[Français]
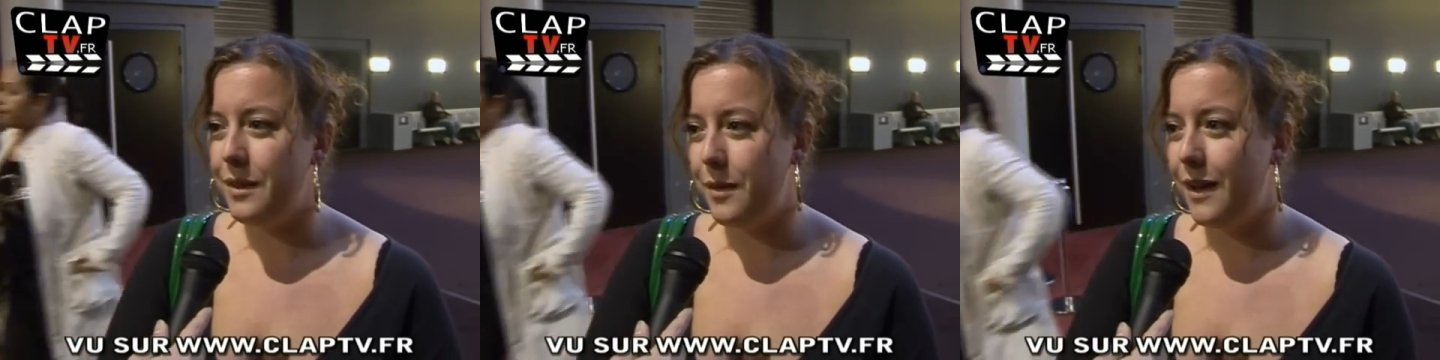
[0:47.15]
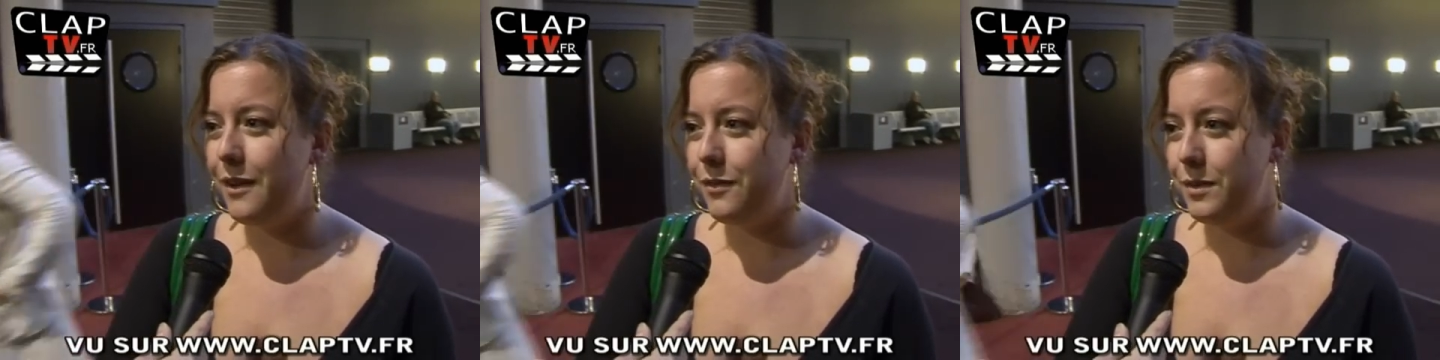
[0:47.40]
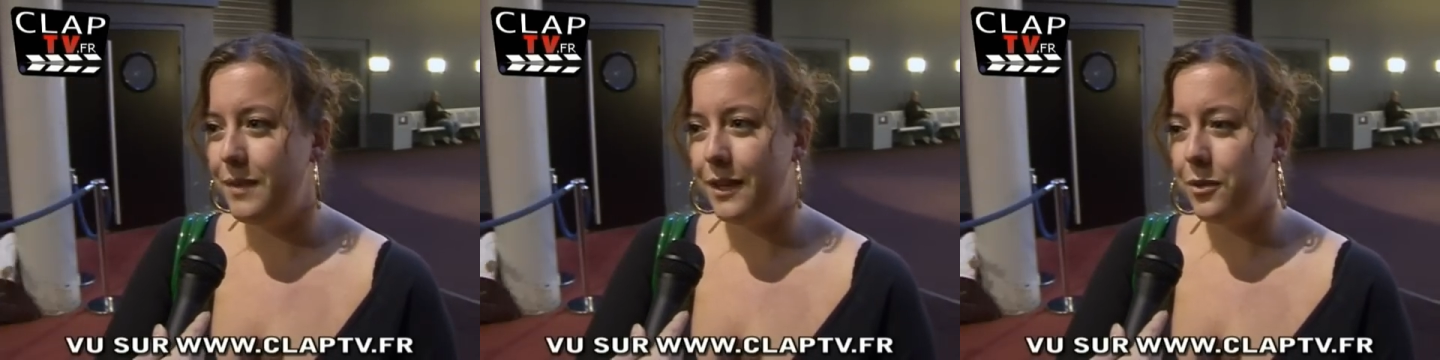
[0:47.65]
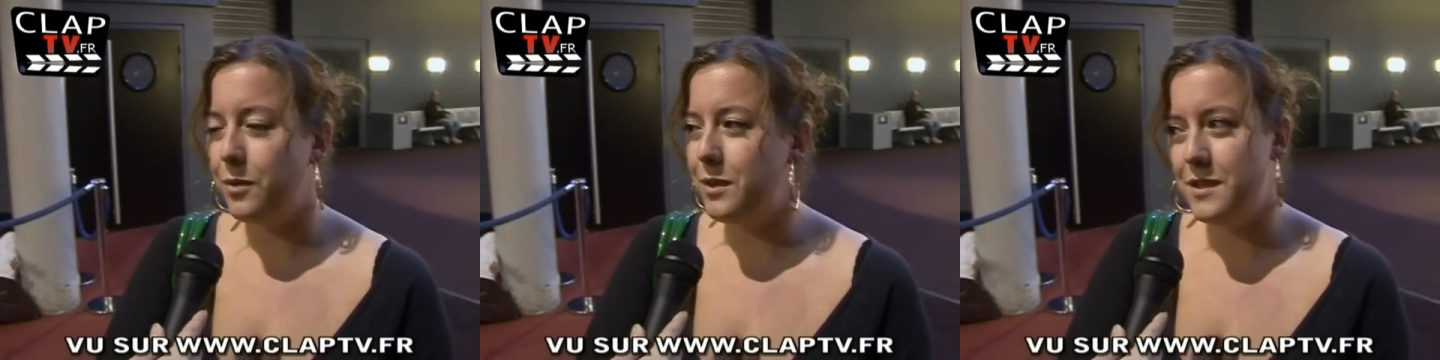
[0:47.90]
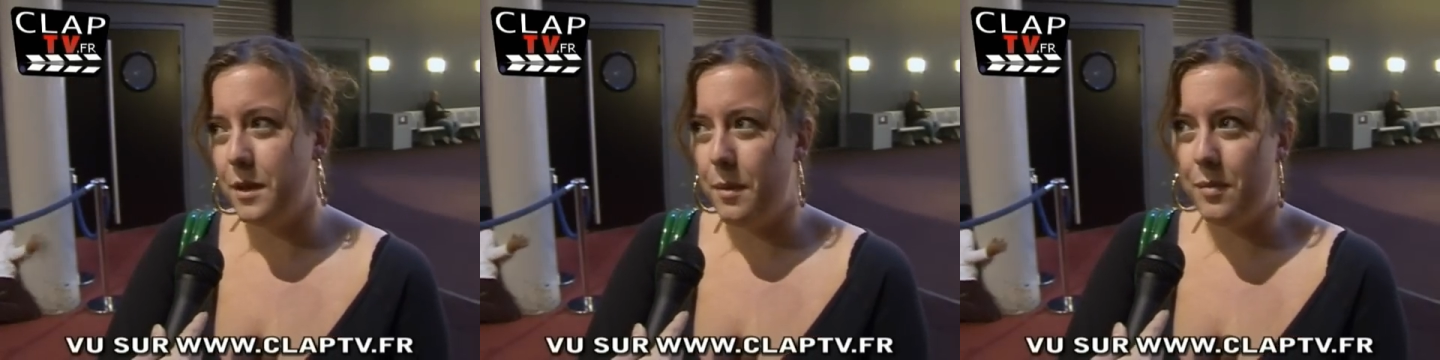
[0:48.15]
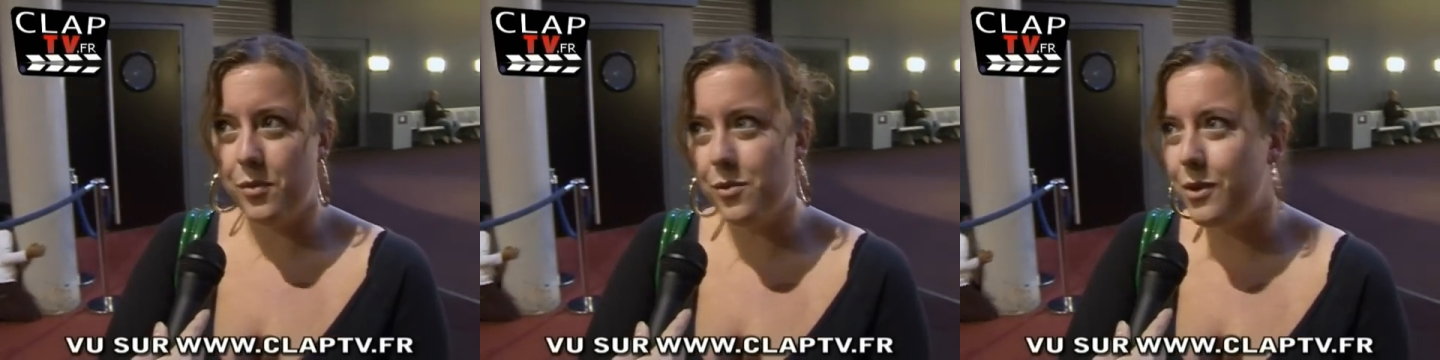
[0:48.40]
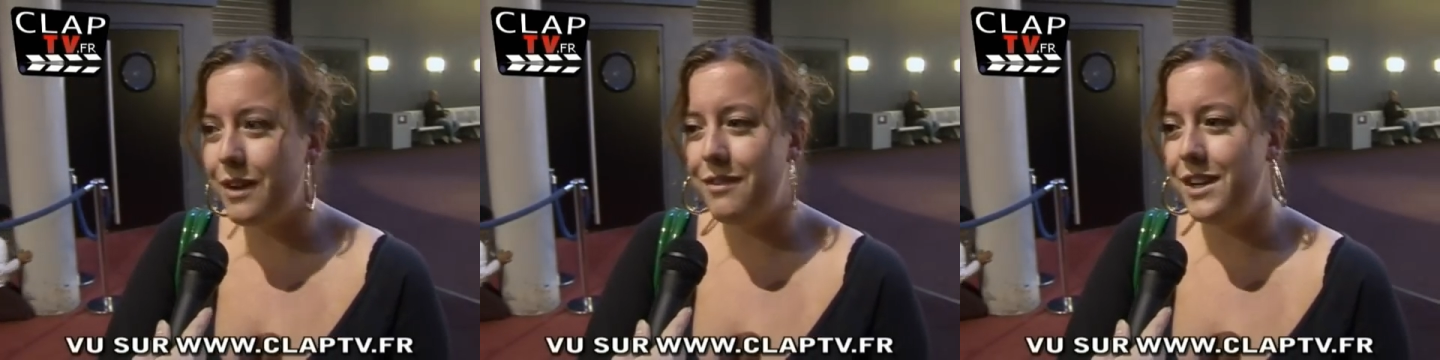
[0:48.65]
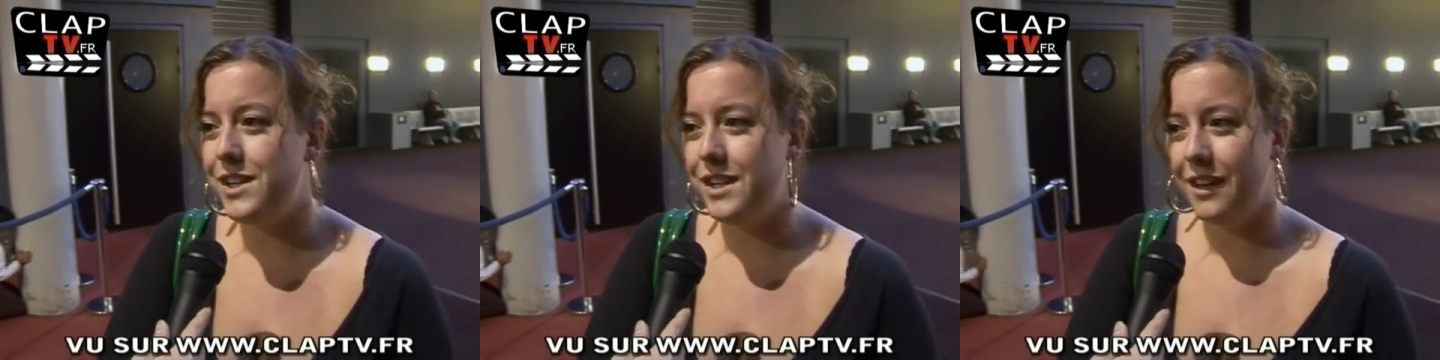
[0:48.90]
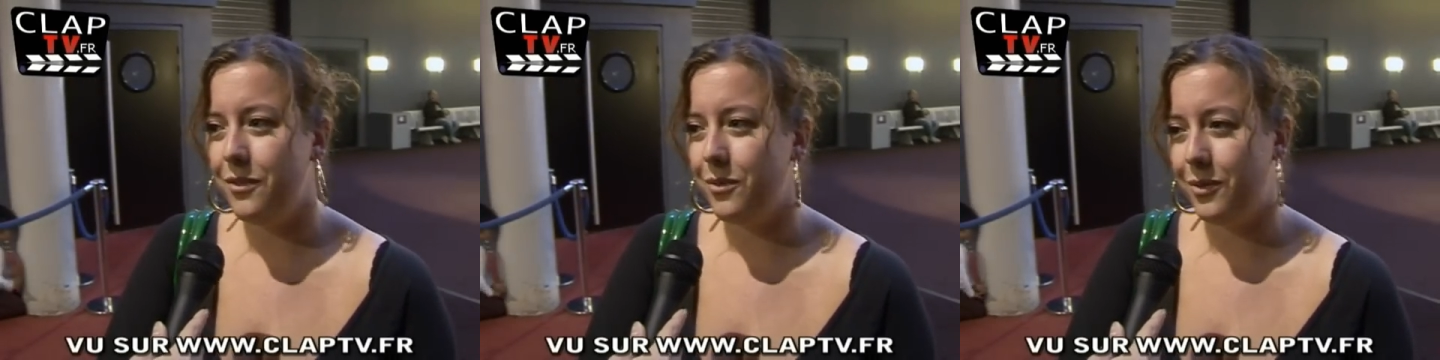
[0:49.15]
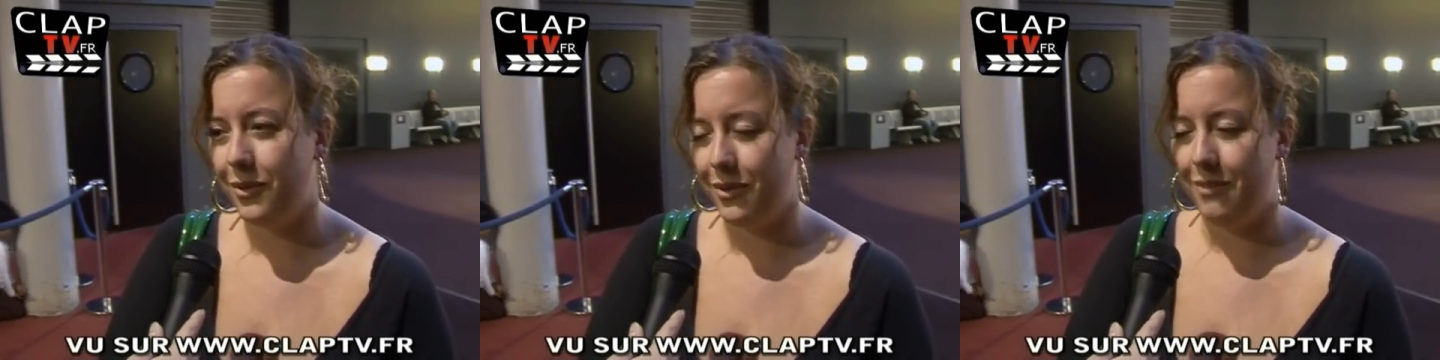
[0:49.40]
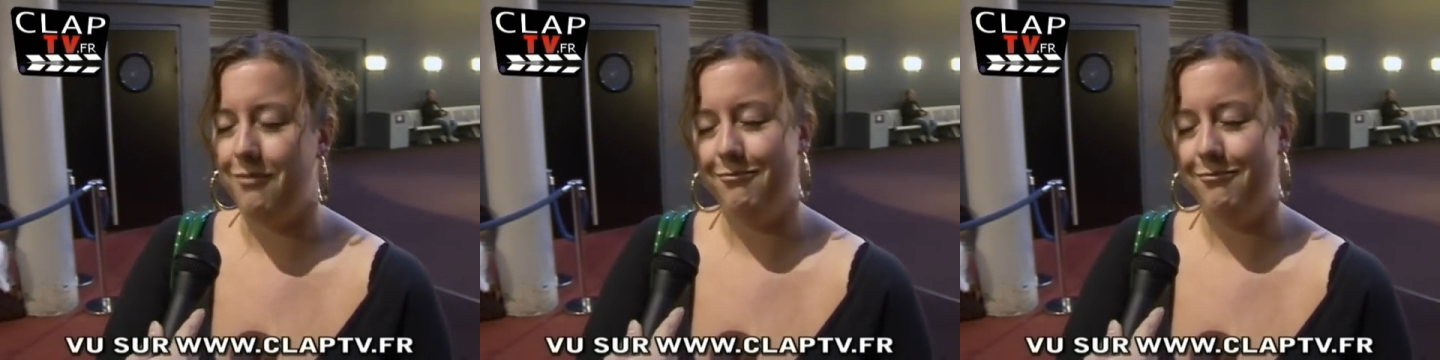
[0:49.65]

Hein. C'est un film d'action, on a dit, ça va pas beaucoup réfléchir, donc...